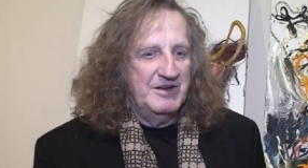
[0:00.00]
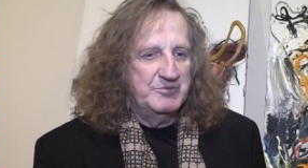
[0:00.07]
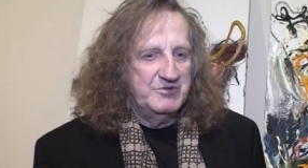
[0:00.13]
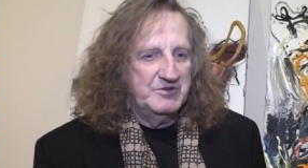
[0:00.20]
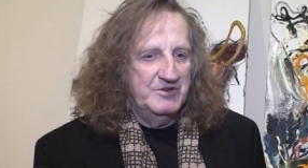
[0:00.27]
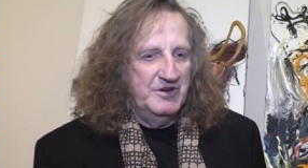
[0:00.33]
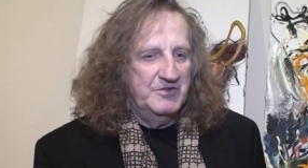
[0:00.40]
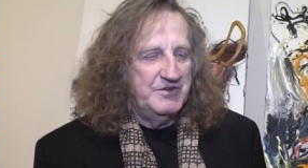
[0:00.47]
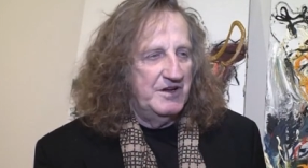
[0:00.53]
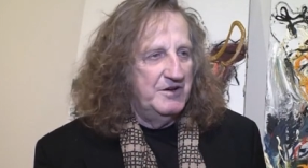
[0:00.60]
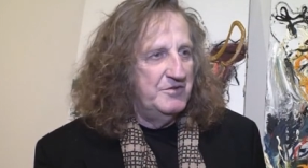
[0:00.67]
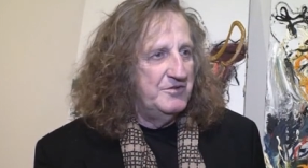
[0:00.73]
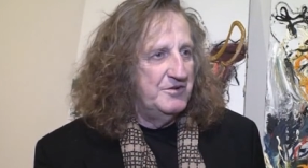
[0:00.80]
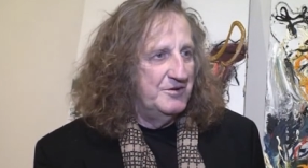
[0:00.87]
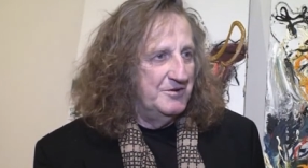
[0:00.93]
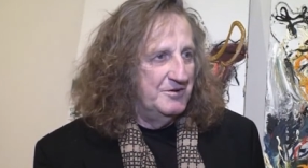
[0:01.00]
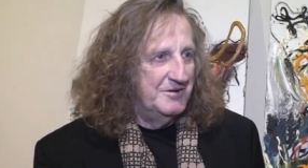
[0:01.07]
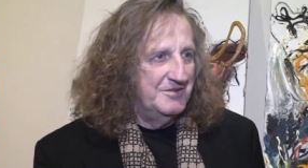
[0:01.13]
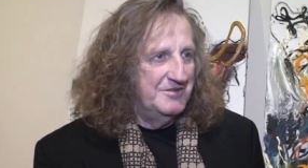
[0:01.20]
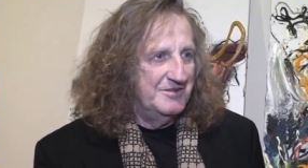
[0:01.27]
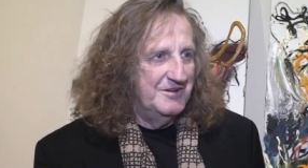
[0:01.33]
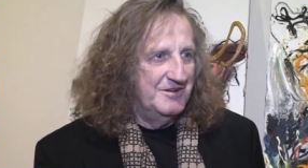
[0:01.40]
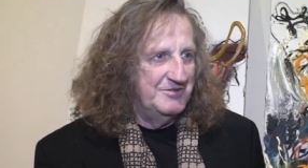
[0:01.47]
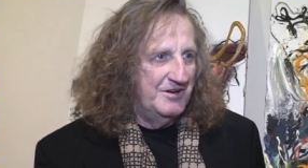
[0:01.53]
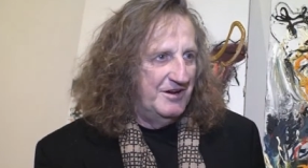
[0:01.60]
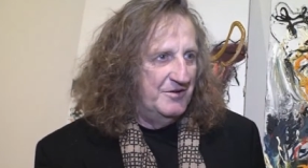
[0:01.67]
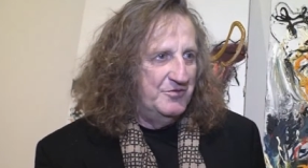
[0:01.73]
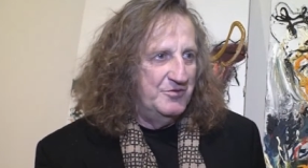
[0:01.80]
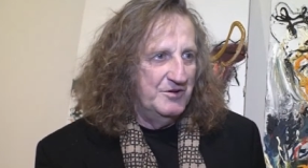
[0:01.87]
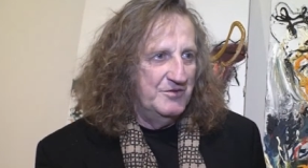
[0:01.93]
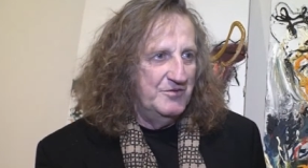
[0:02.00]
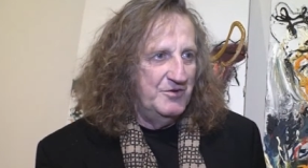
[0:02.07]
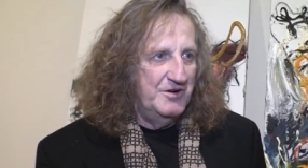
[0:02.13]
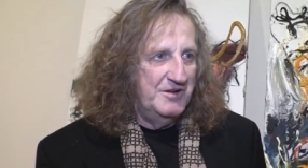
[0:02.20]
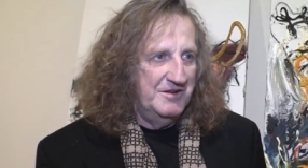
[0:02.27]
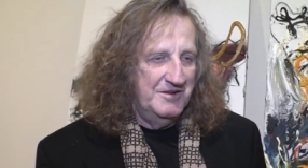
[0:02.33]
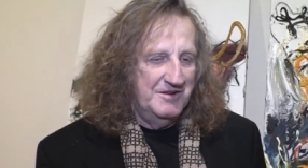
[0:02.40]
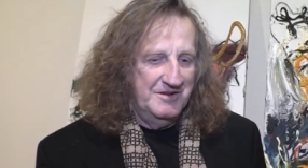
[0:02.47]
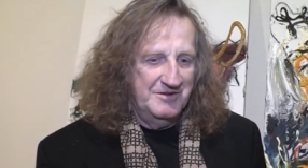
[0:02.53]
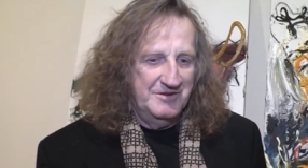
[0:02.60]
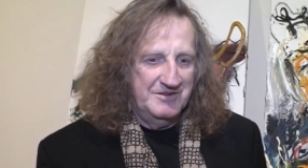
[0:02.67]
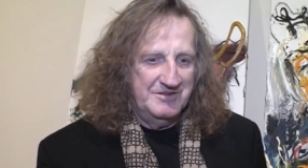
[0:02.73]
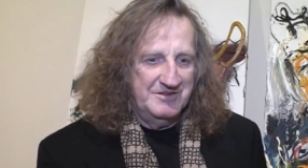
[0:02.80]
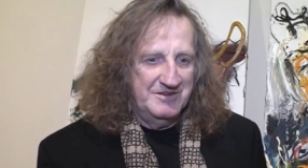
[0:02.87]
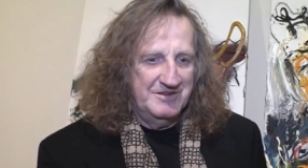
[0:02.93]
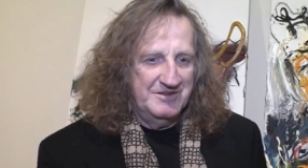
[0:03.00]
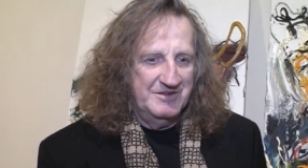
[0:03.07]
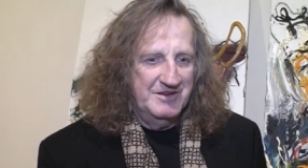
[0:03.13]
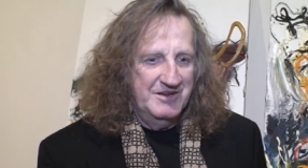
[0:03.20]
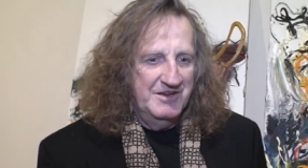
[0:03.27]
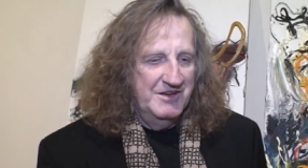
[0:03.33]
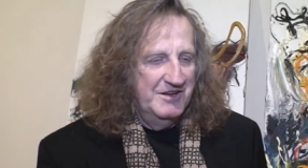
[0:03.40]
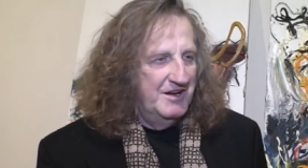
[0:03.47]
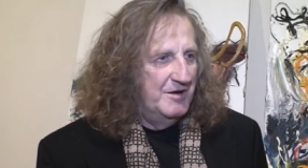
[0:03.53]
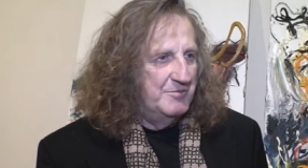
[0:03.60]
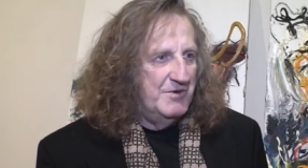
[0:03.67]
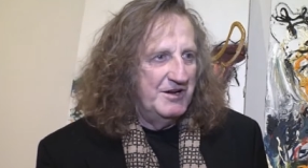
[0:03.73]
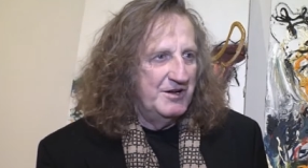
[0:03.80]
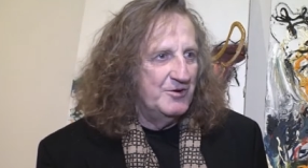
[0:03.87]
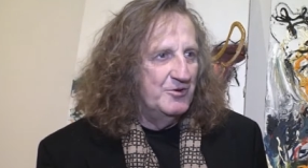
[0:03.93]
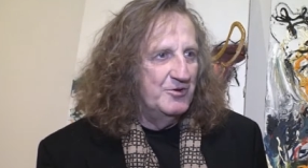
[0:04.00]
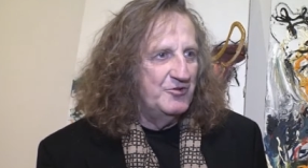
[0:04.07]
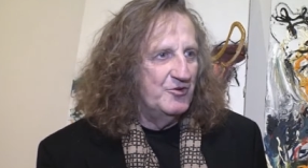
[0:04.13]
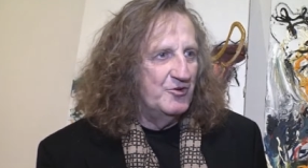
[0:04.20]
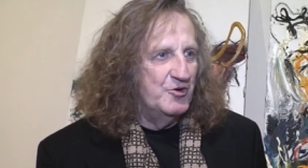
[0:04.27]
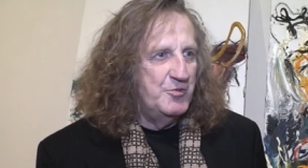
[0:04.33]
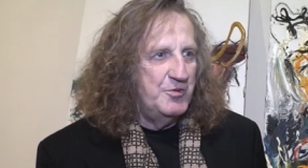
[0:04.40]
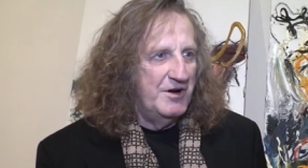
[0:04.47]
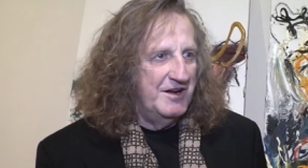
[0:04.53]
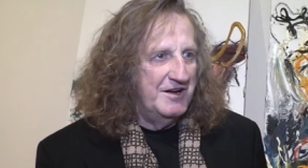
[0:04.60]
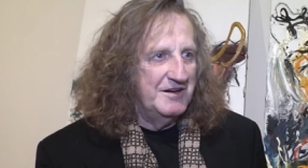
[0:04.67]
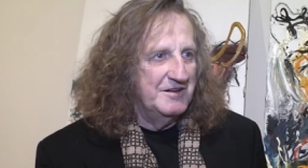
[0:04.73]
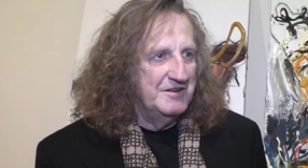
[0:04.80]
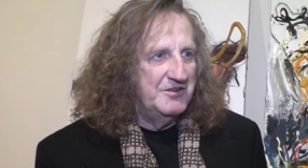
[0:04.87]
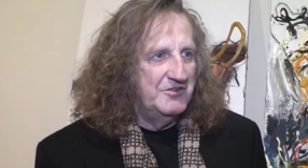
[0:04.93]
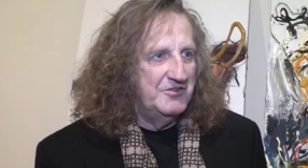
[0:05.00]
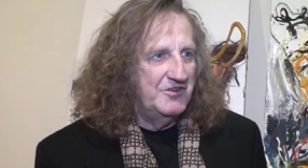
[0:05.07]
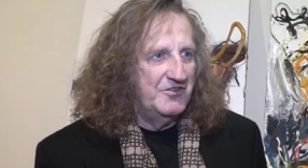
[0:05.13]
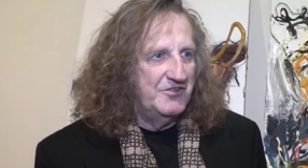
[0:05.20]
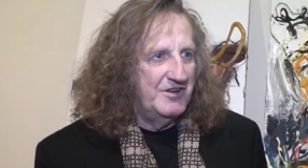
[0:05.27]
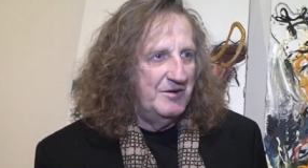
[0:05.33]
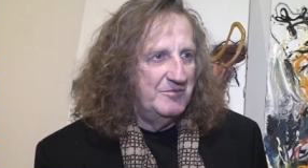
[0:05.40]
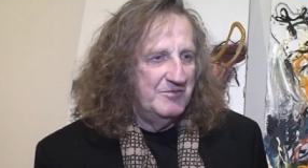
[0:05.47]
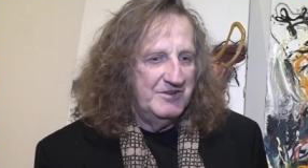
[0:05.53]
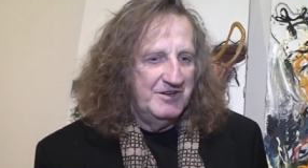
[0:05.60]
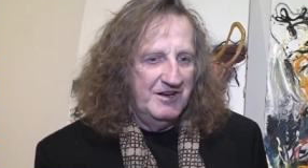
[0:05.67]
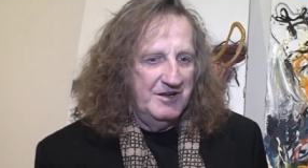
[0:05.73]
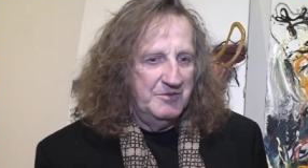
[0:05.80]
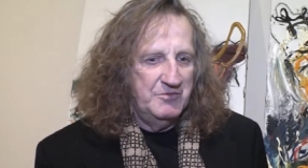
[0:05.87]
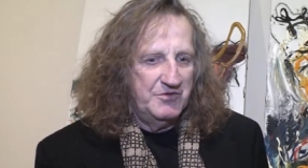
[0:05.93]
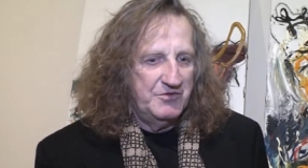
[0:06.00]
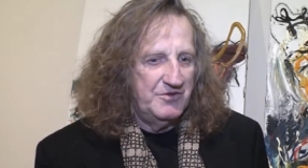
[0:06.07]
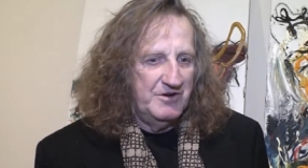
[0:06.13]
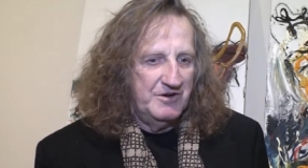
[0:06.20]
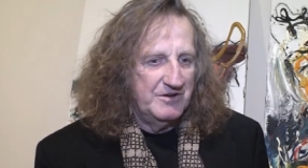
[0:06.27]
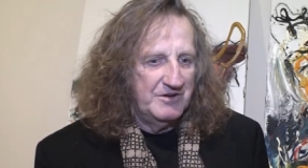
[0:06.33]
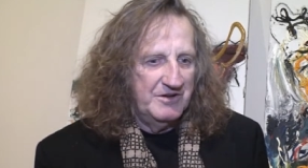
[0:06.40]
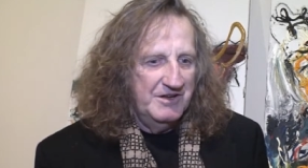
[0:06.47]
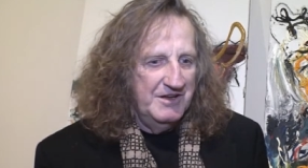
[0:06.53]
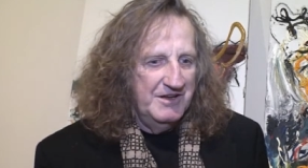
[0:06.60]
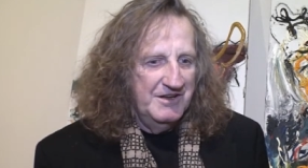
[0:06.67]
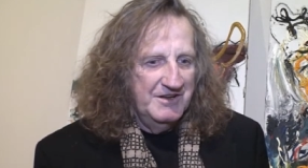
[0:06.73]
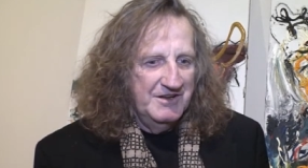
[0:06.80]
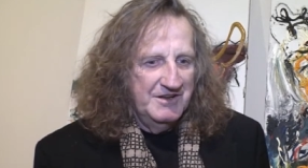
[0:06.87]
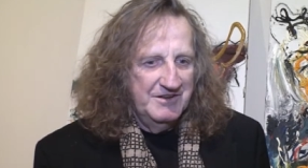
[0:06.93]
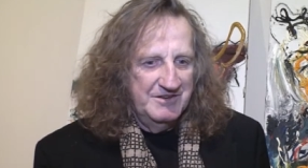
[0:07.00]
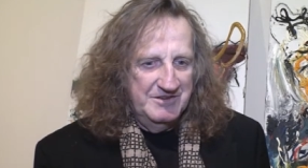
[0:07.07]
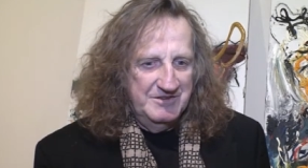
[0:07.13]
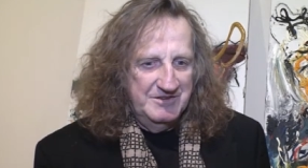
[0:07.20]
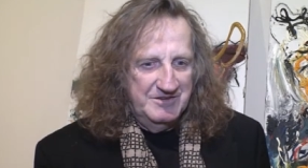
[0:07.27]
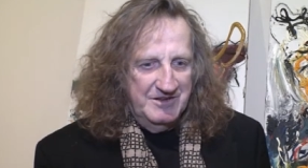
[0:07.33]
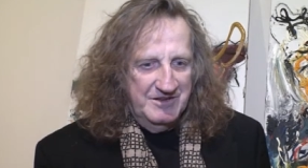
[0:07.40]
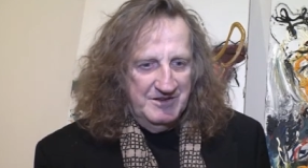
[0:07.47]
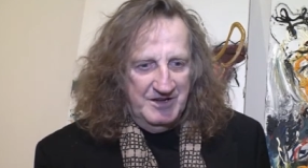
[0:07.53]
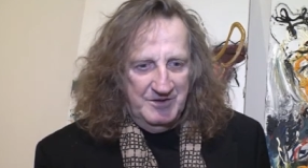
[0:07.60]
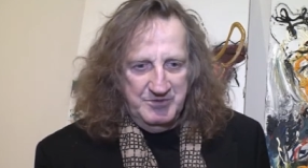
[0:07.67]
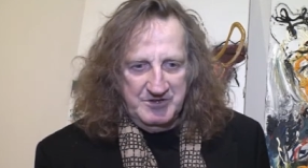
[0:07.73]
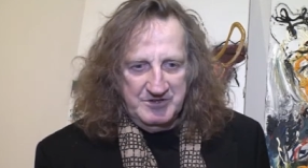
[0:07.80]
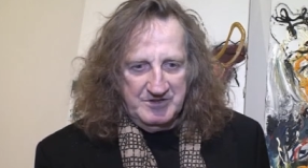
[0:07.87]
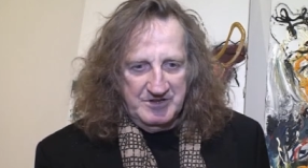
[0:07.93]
habe schon oft aufgehört, also aufhören wollen und äh, habe meine große Oper eigentlich zusammen. Die Lebensfragen äh, habe ich